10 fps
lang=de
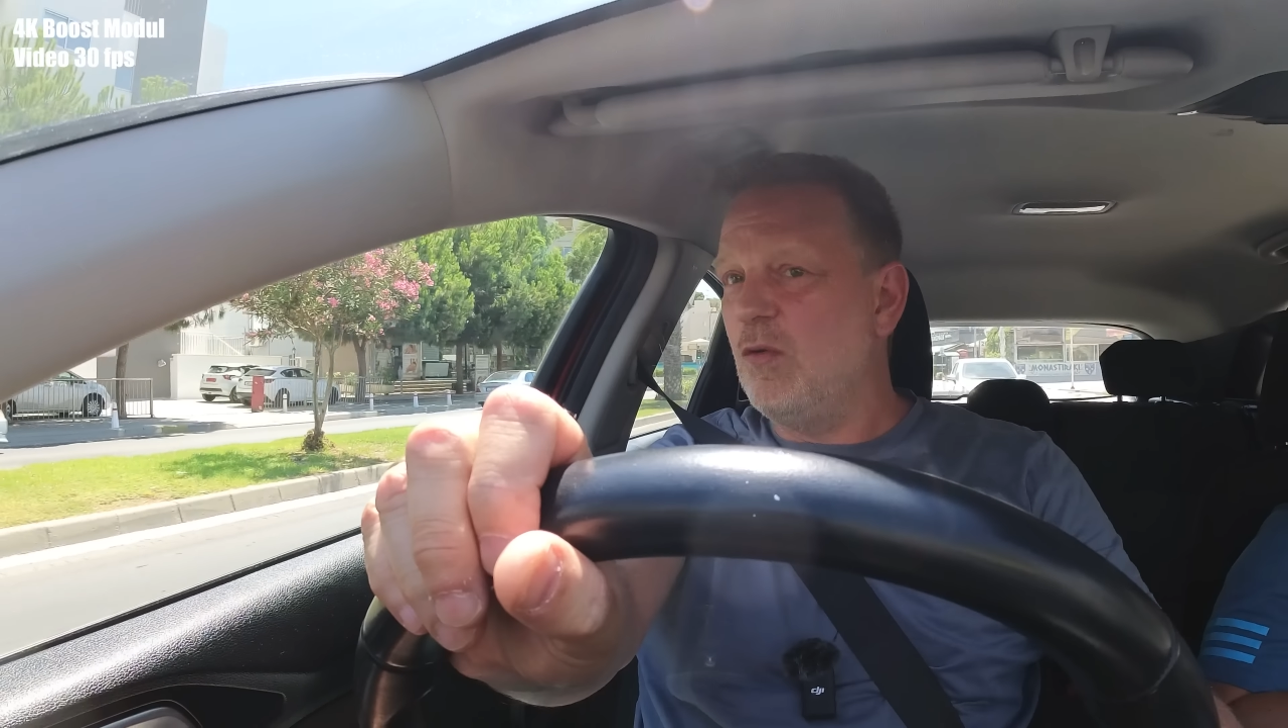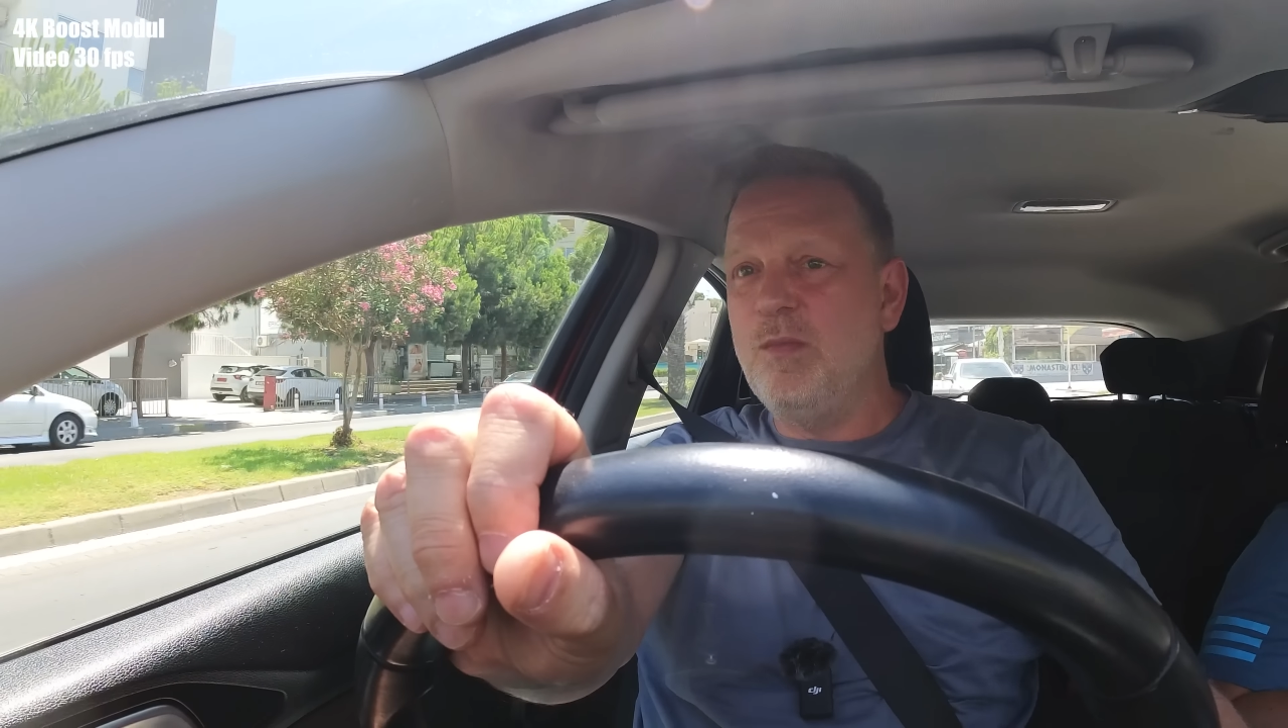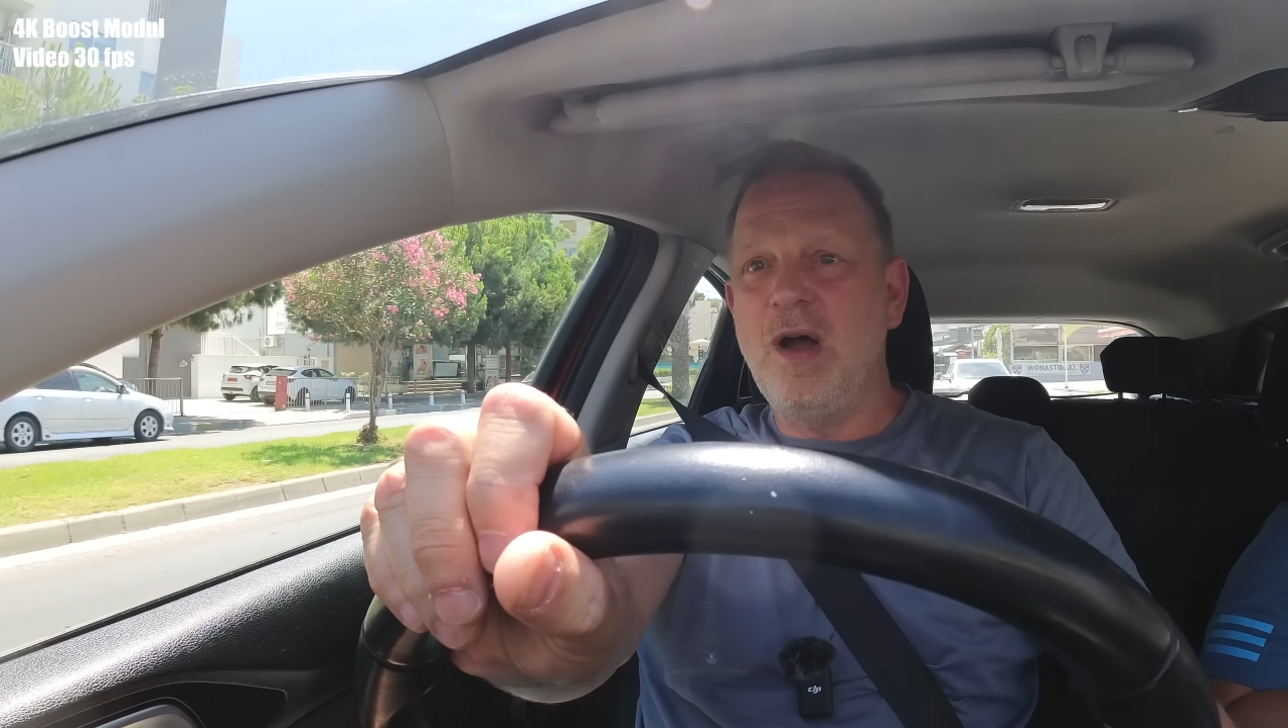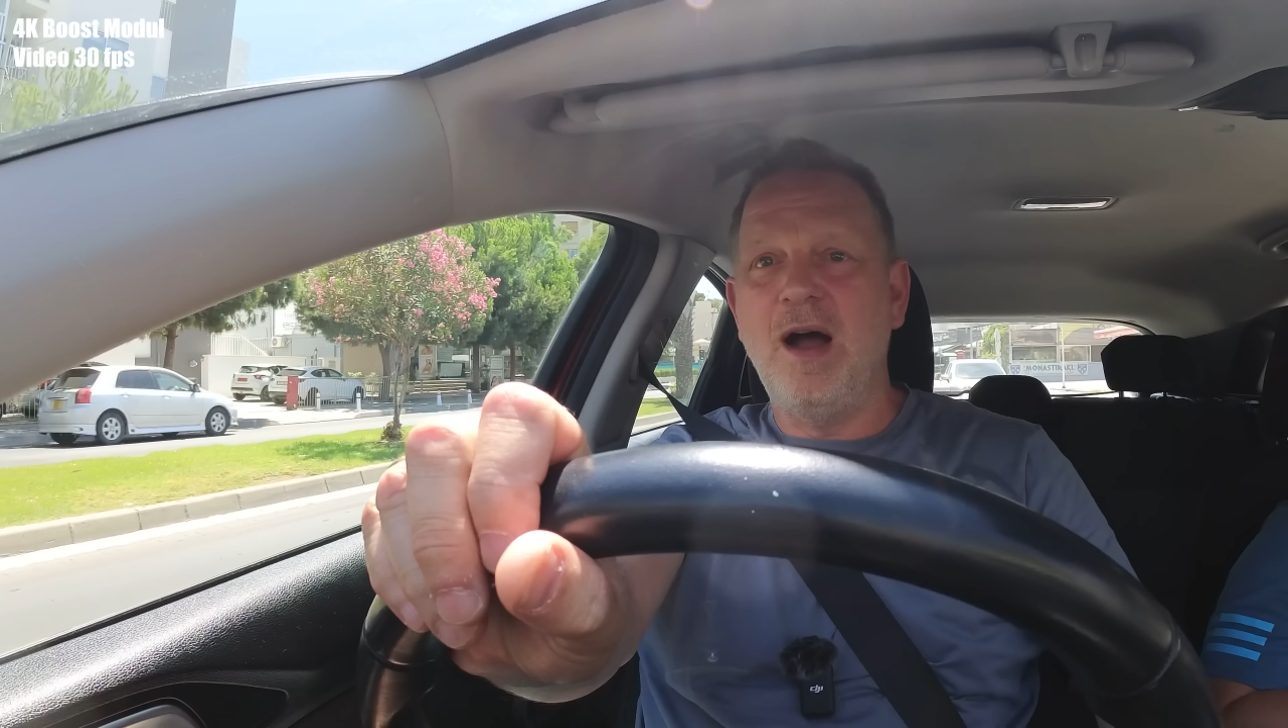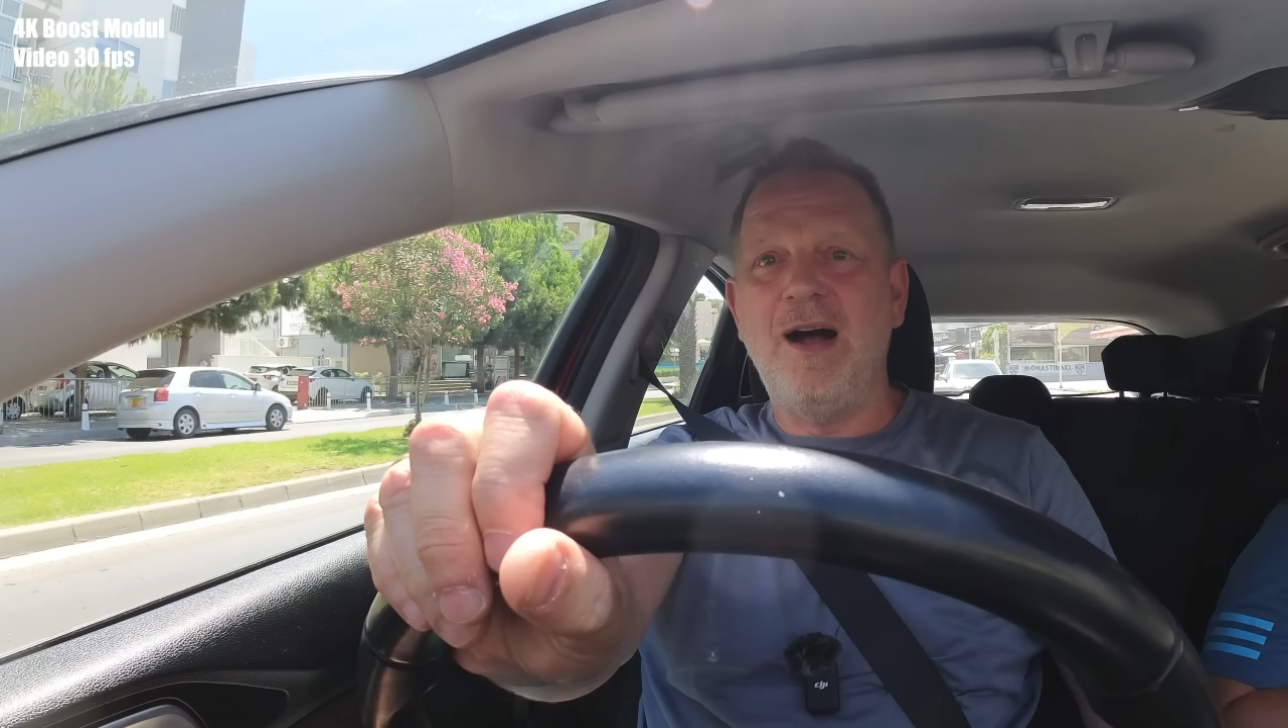
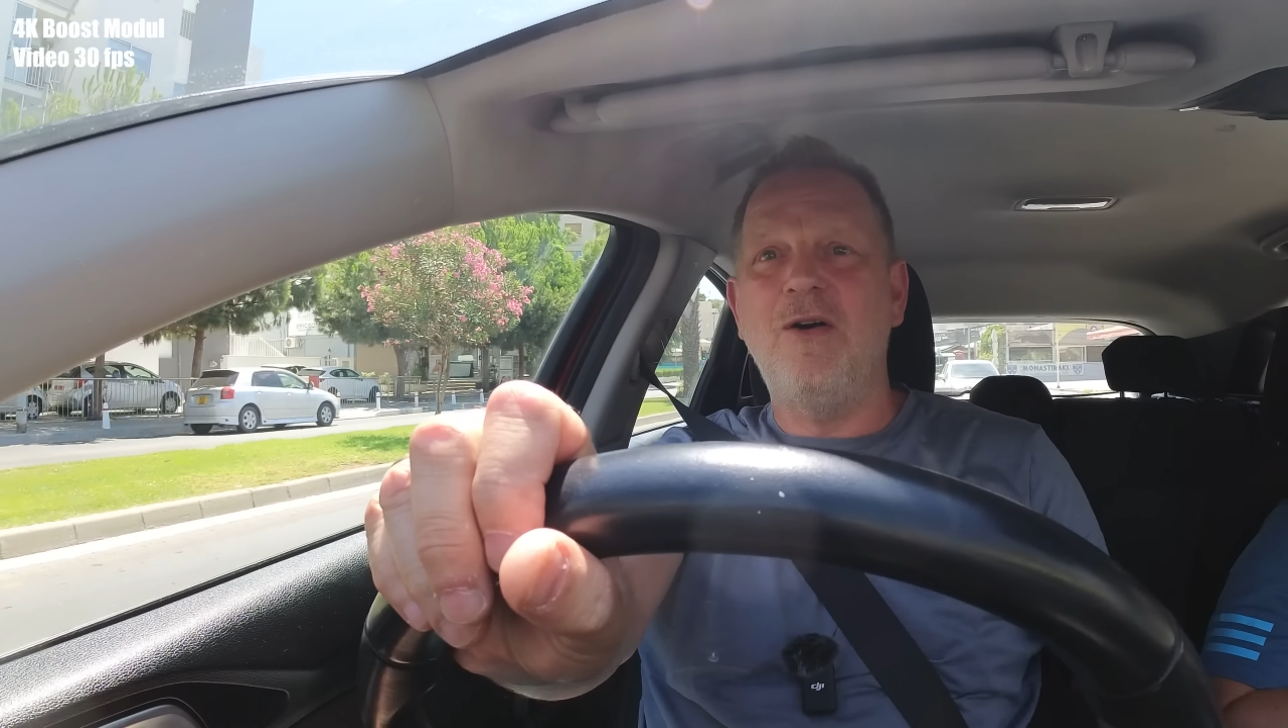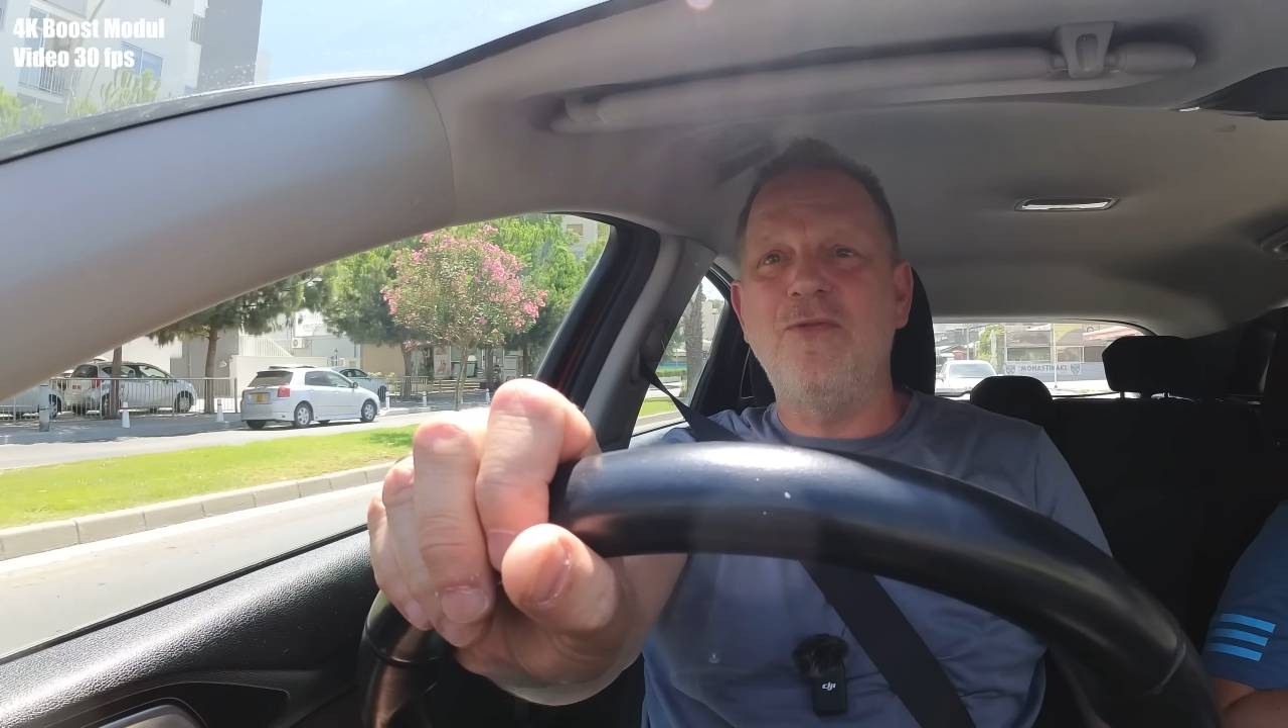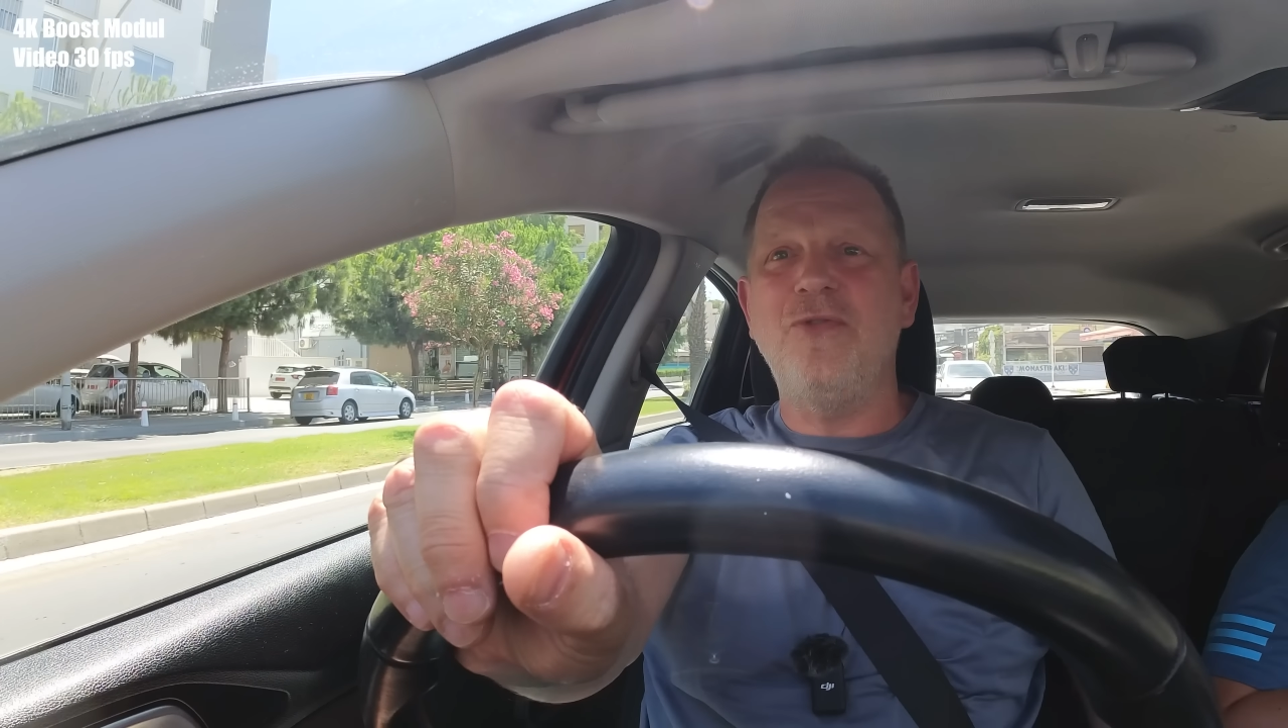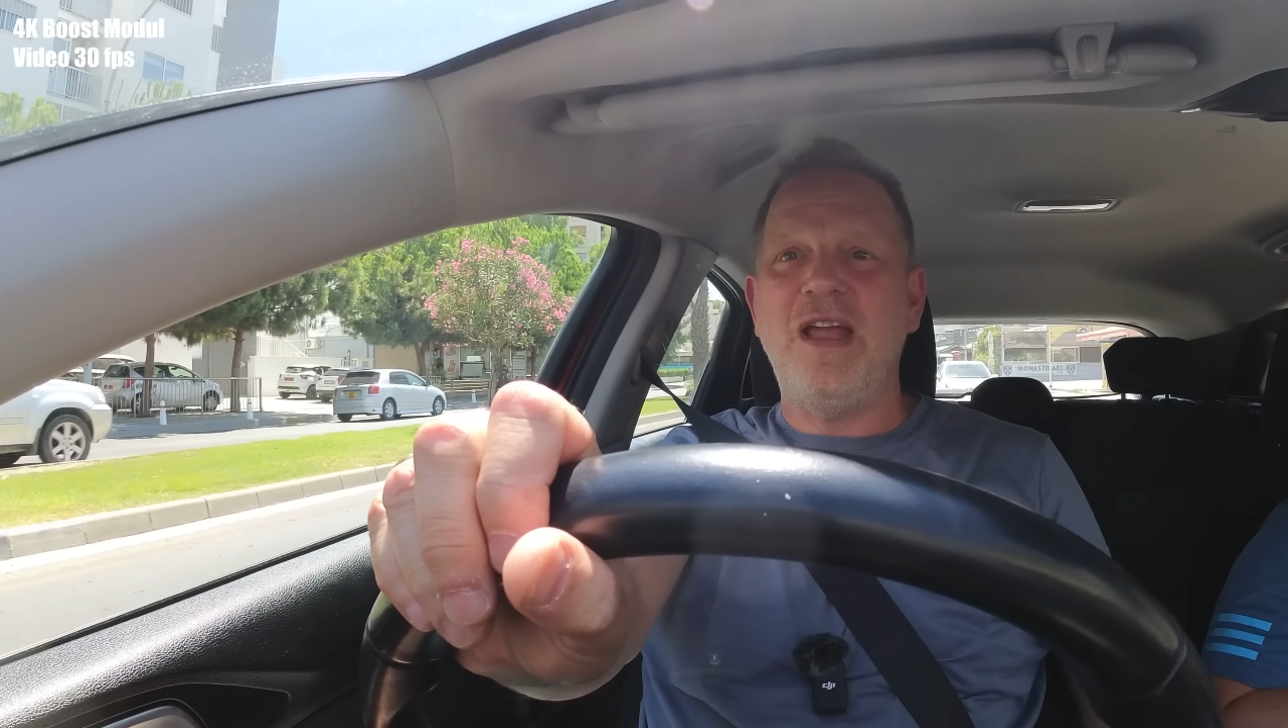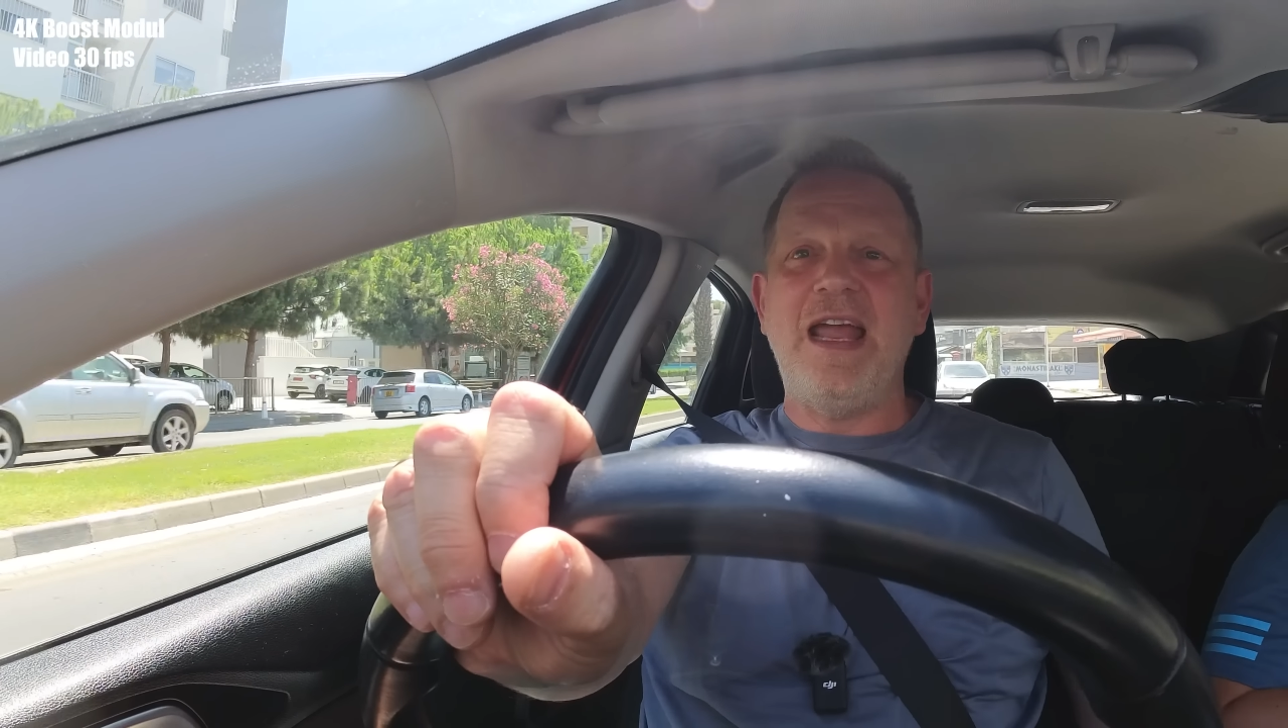um
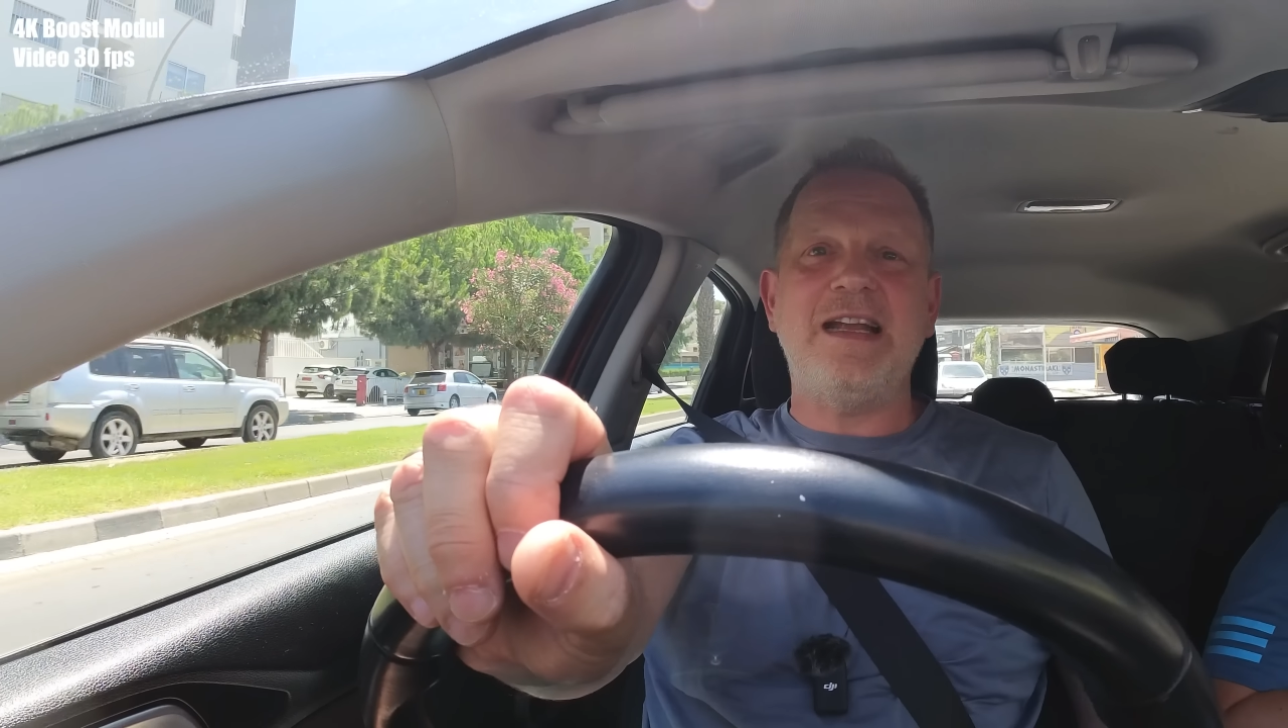auf